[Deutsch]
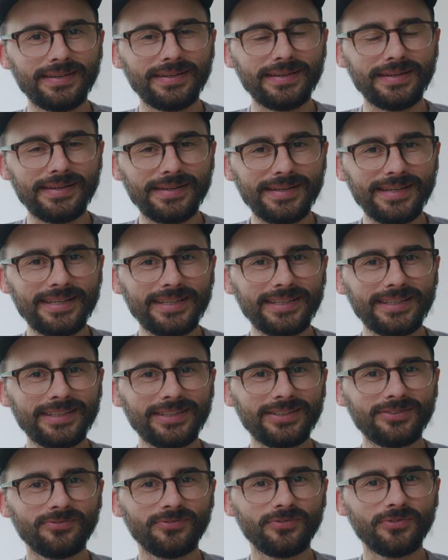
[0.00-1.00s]

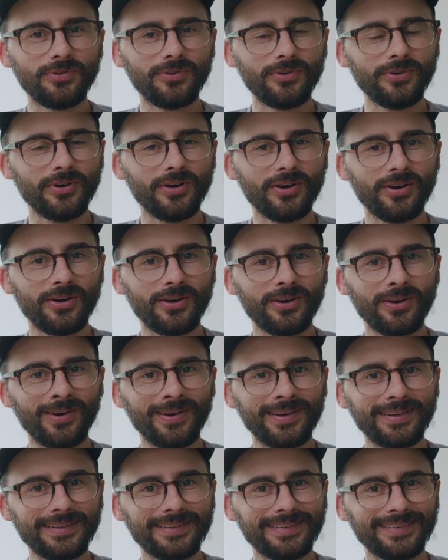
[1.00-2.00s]
nicht
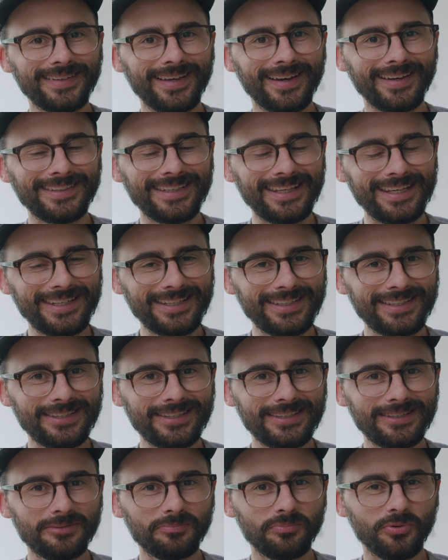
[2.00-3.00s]
für ja,
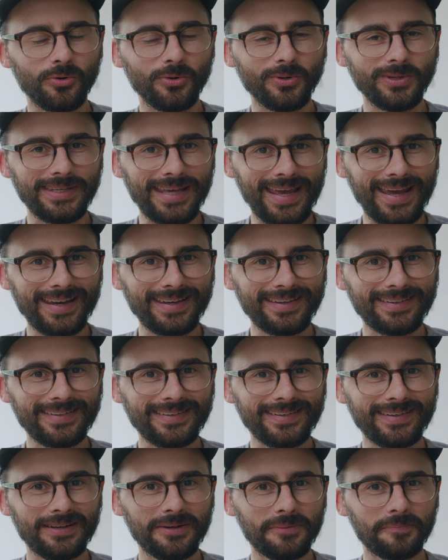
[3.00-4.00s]
jedes
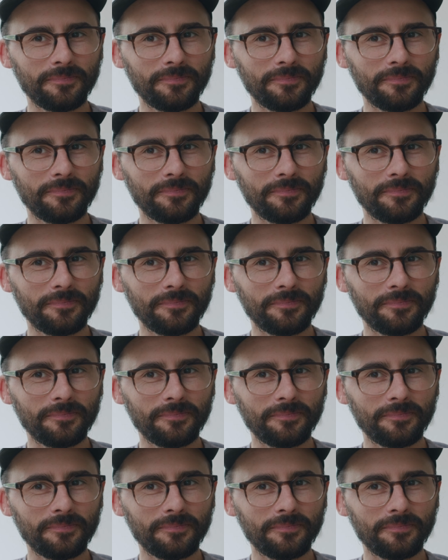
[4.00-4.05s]
Projekt